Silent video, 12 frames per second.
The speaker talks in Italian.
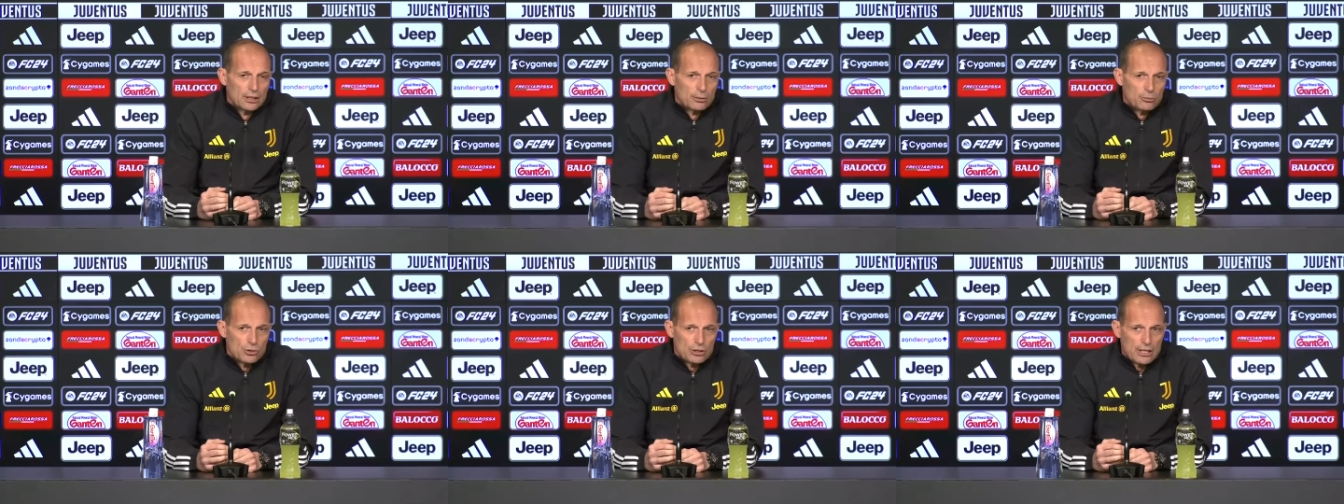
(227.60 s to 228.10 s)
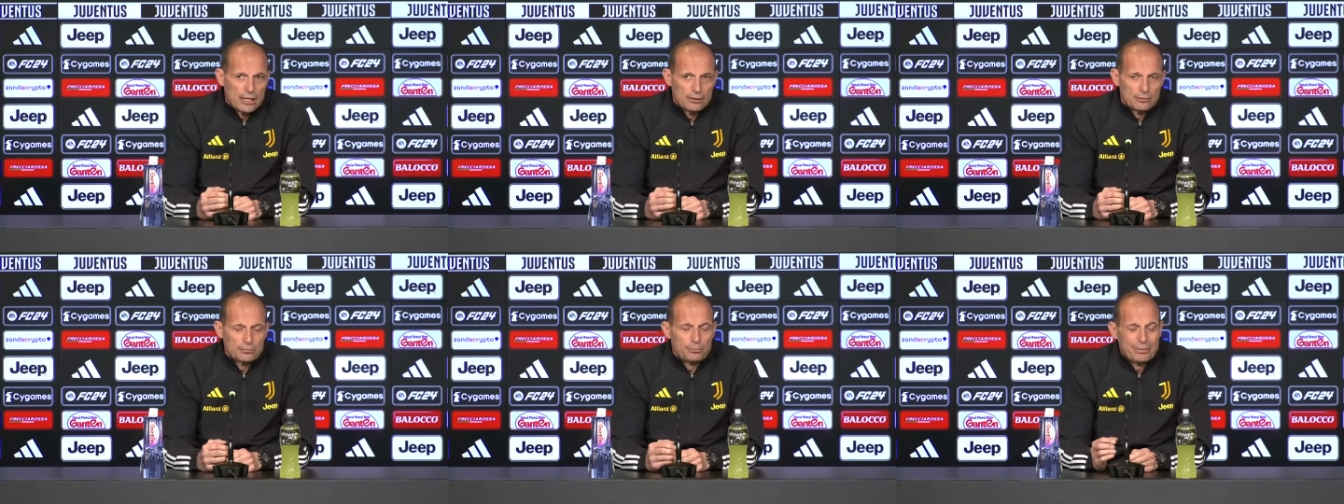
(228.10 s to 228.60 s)

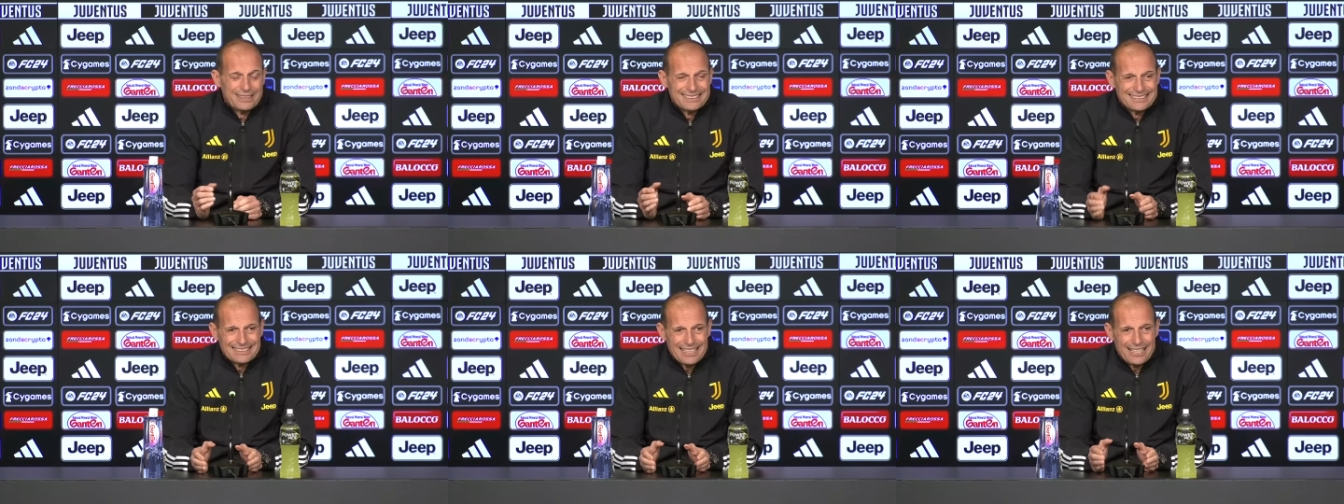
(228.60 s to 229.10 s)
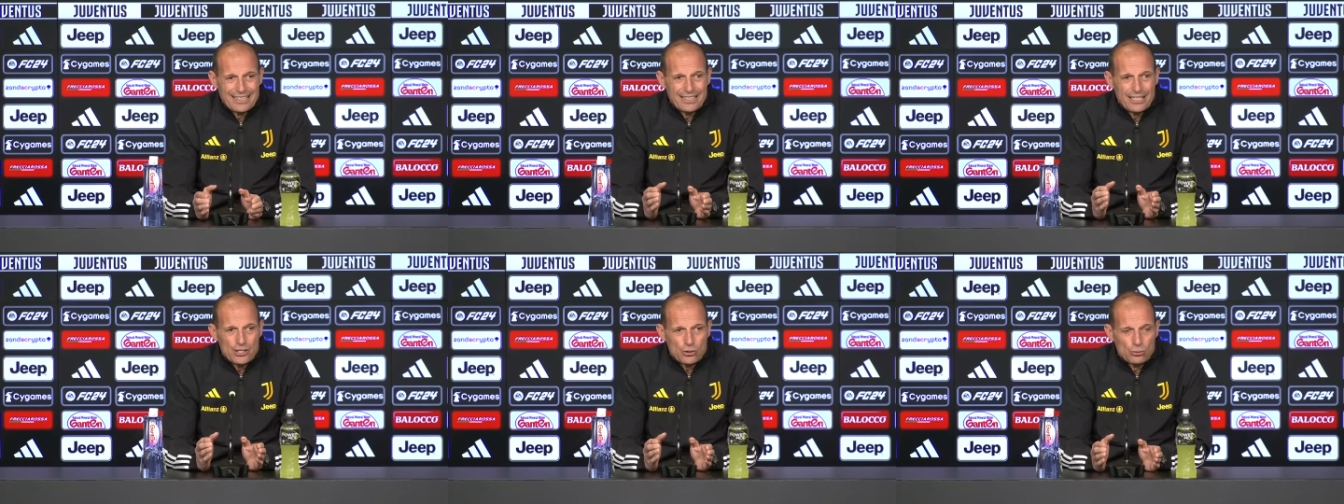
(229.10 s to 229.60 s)
bisogna
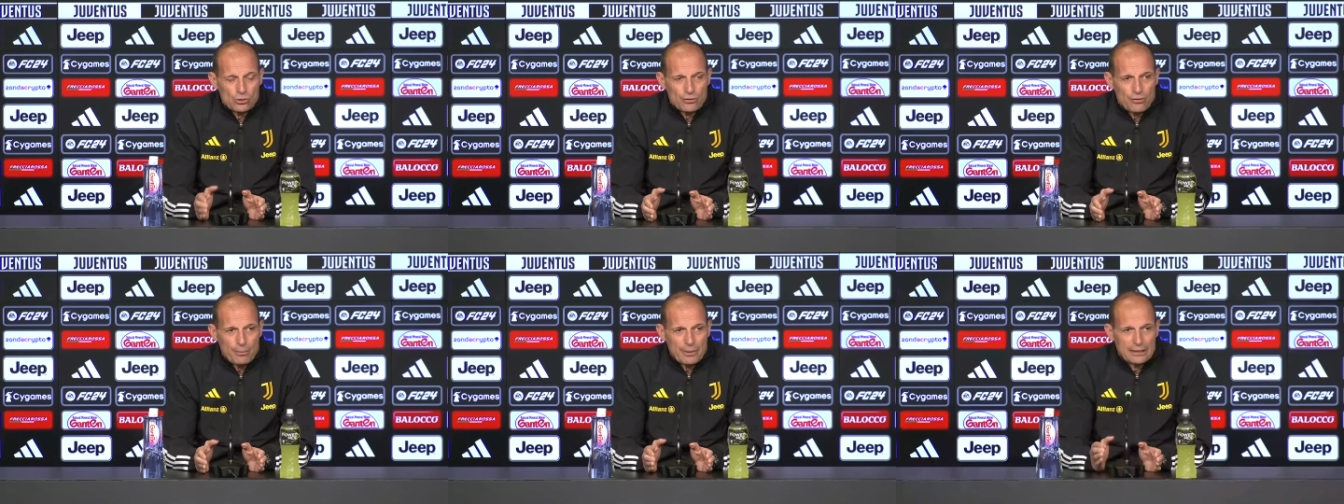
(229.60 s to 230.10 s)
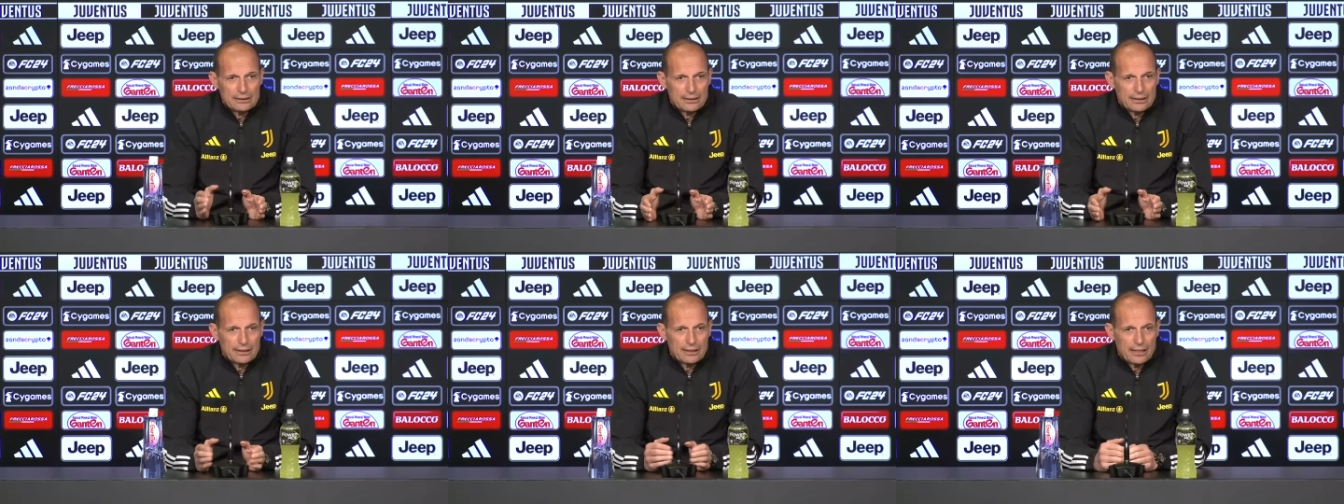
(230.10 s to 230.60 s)
pensare
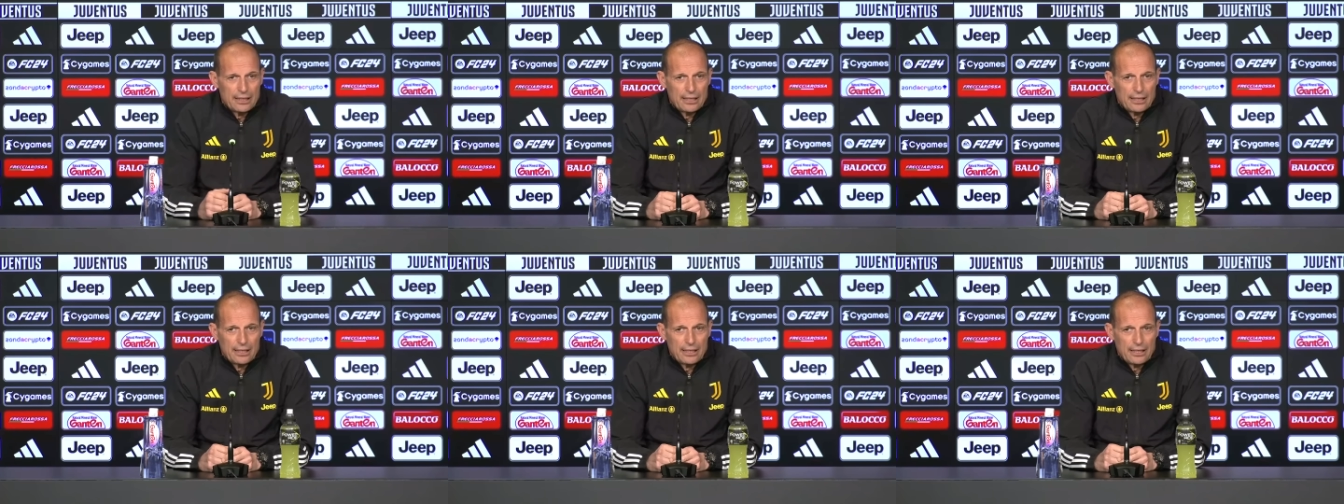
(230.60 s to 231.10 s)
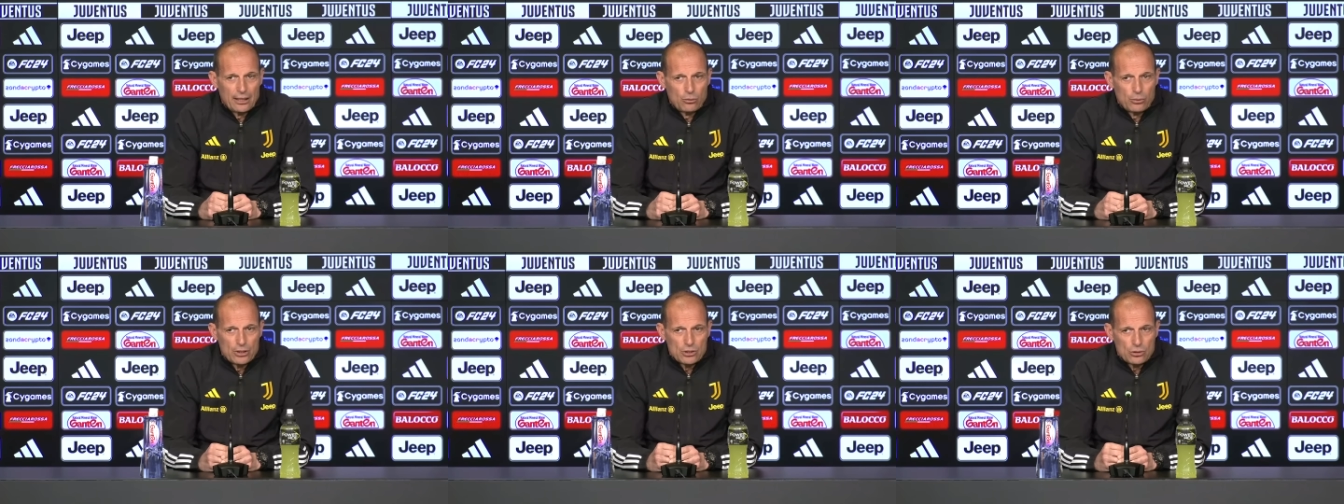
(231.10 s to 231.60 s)
esclusivamente a, eh, a
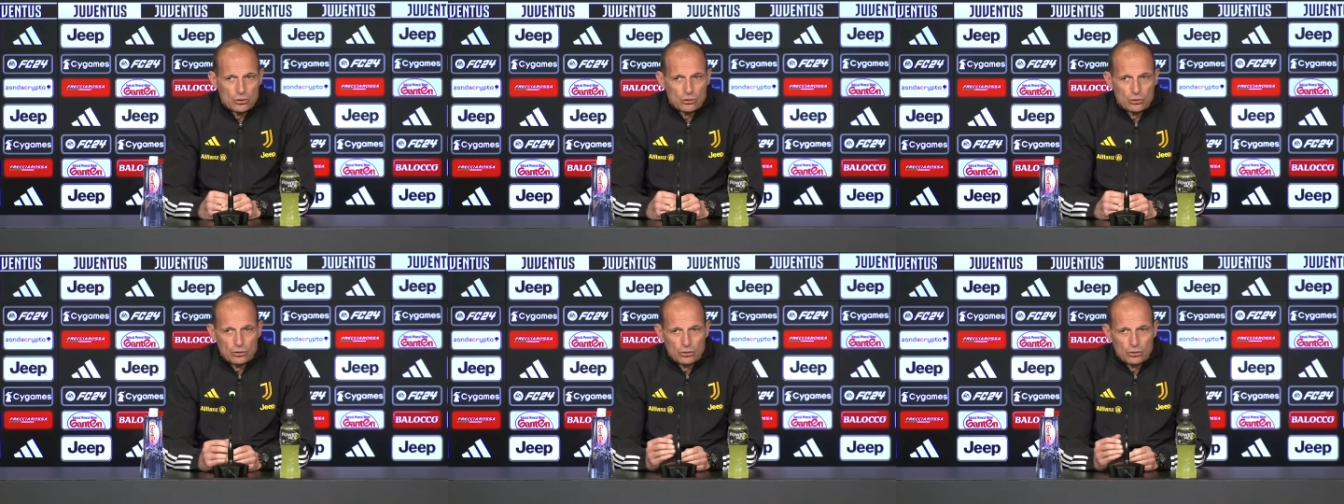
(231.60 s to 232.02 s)
questo.